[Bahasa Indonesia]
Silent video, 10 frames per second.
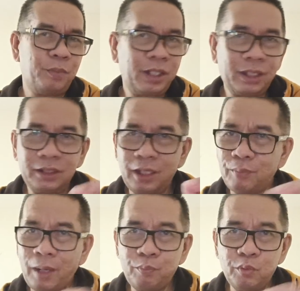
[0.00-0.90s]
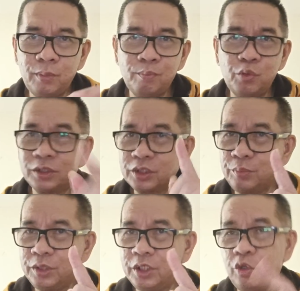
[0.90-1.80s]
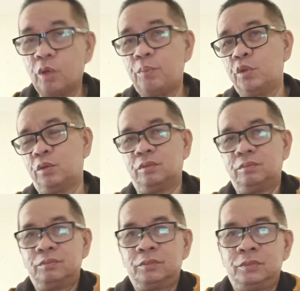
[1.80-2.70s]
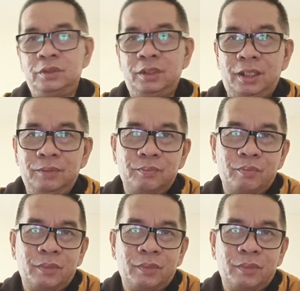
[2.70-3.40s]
Mereka tidak mampu membuat sebiji gol pun ya